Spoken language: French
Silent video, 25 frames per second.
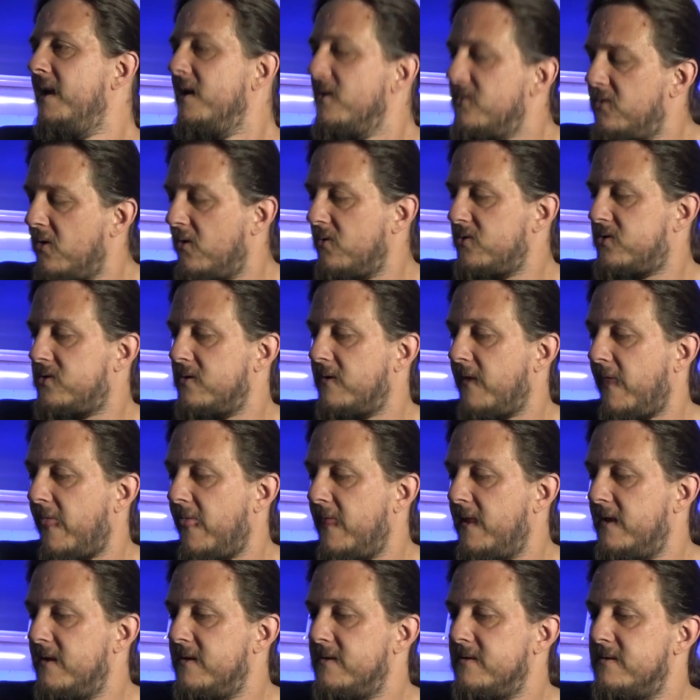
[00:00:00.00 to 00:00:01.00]
Donc,
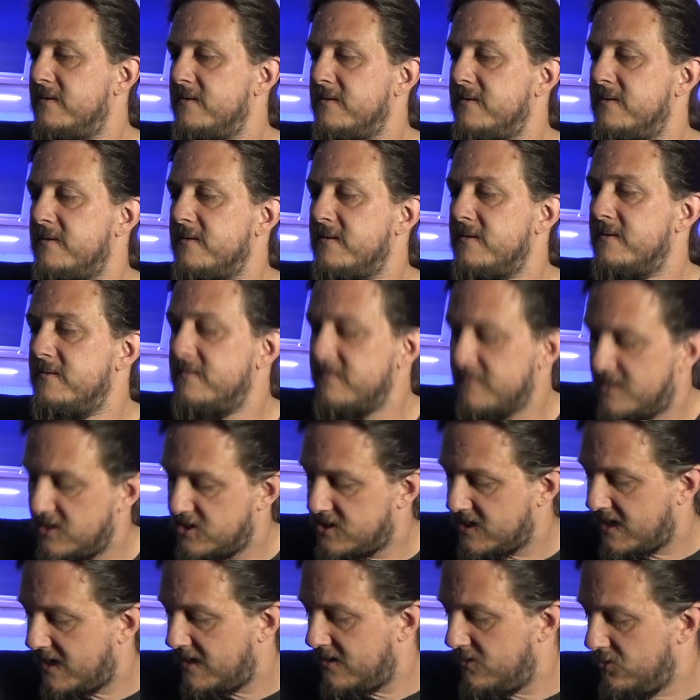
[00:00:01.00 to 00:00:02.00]

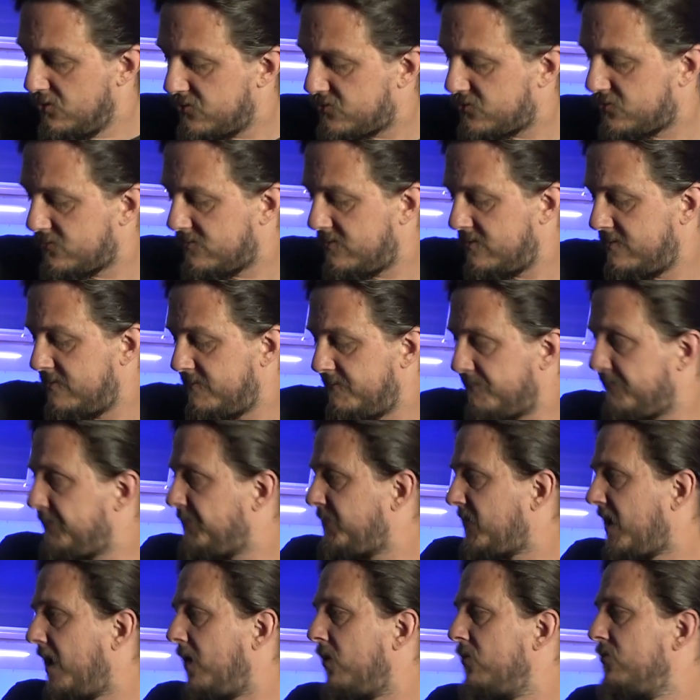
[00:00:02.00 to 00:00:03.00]
Déjà, le son.
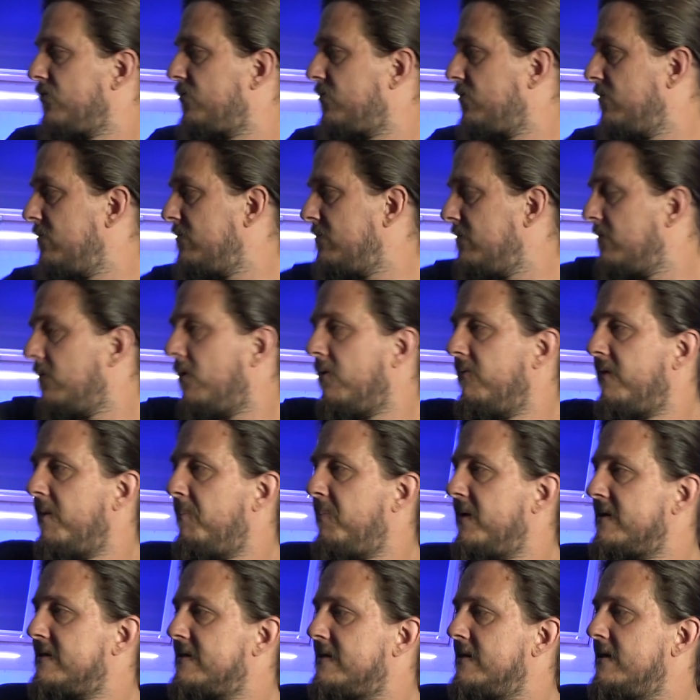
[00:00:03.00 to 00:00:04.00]
Alors le son, on va
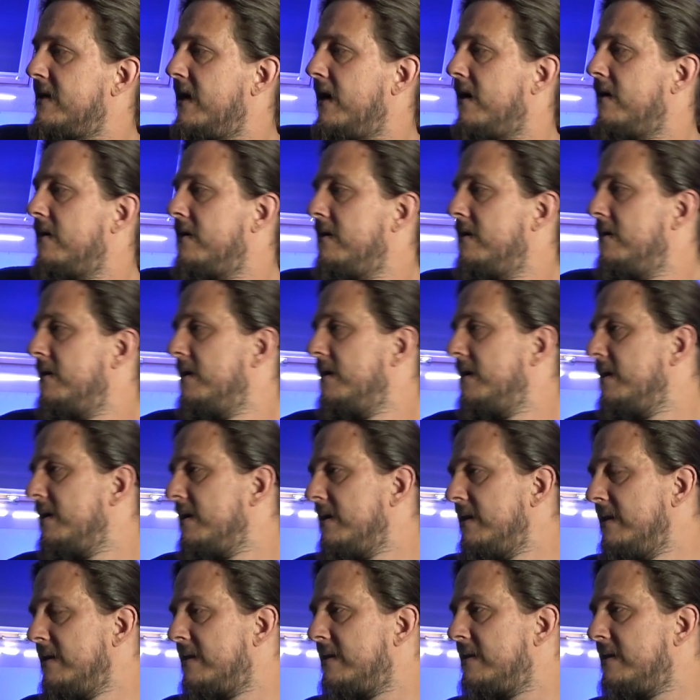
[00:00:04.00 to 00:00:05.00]
passer là,
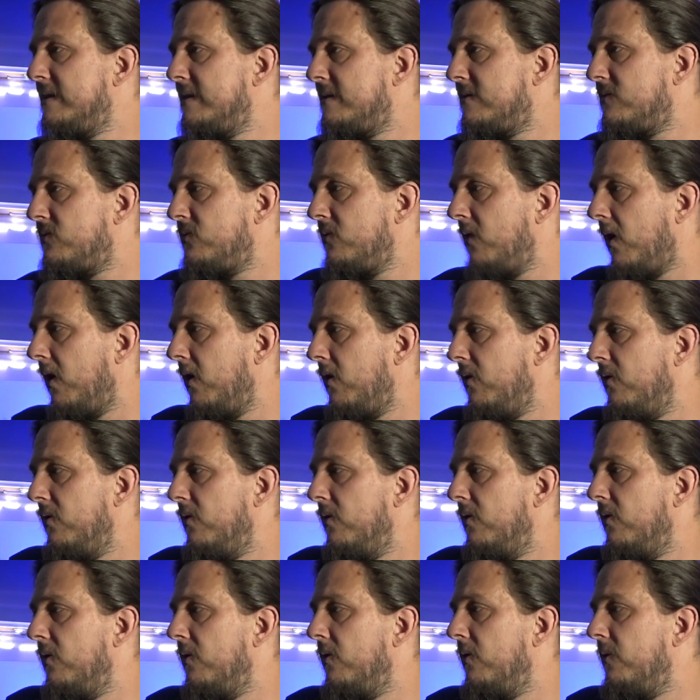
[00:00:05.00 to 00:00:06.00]
ici sur
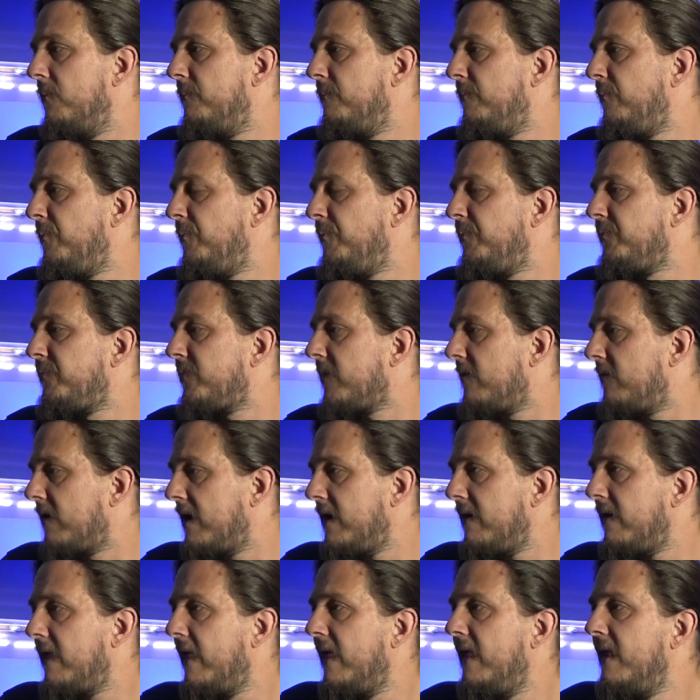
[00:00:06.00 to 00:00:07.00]
le...
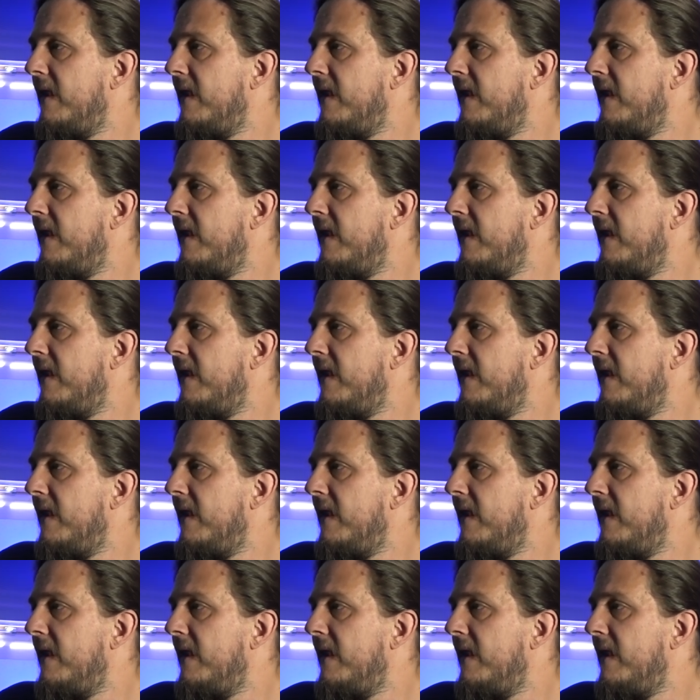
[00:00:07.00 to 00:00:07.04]
Voilà.